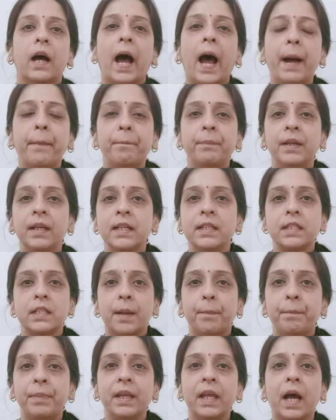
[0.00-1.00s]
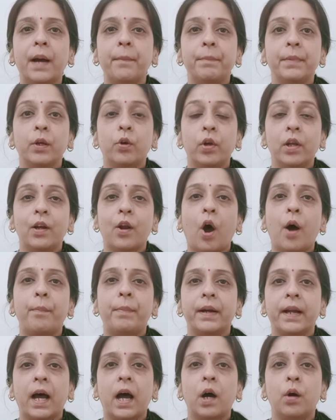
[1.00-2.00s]
आपने जब भी आपने कोई लॉ
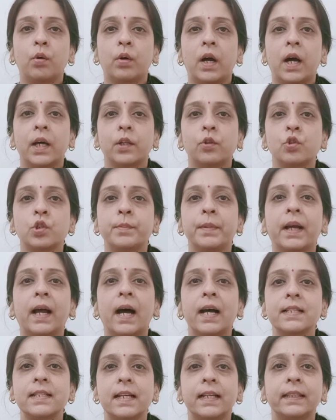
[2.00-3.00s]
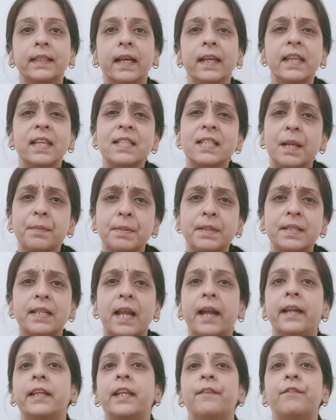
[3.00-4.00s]
पढ़ा होगा तो उसमें कहा जाता है ये
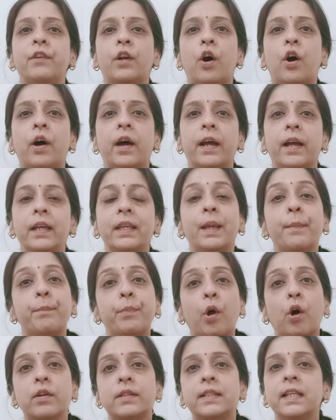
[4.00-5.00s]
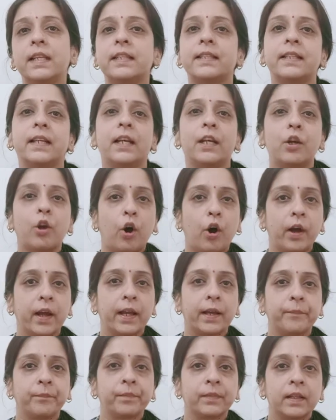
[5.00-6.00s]
सब्सटेंटिव लॉ है ये प्रोसीजरल लॉ
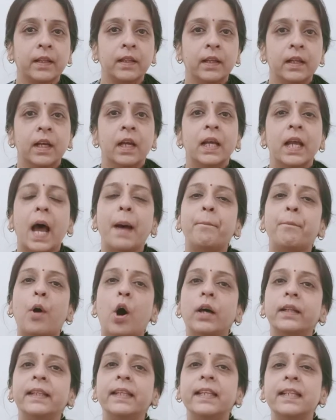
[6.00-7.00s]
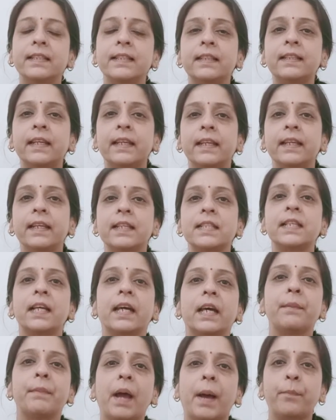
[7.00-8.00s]
है अब बहुत इजी तरीके से
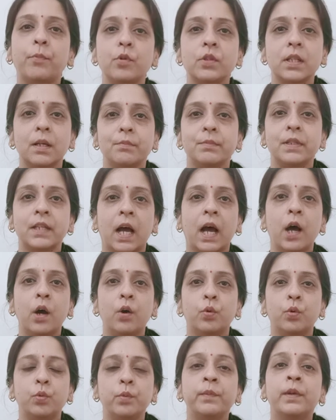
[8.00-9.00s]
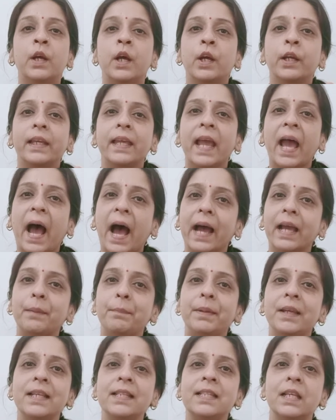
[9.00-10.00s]
अगर मैं आपको समझाऊं कि
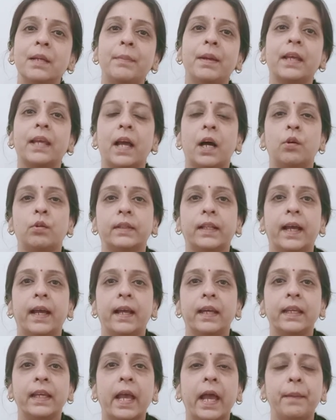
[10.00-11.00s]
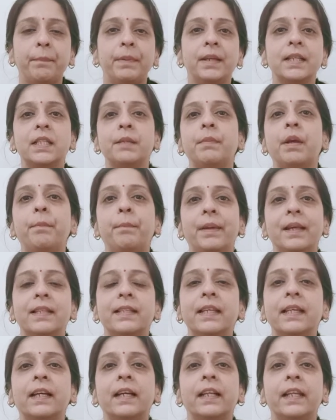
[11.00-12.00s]
आईपीसी में क्या होता है कि आईपीसी में
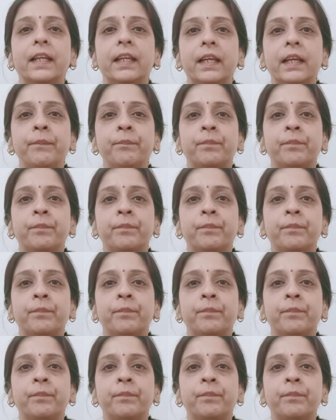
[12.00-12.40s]
बेसिकली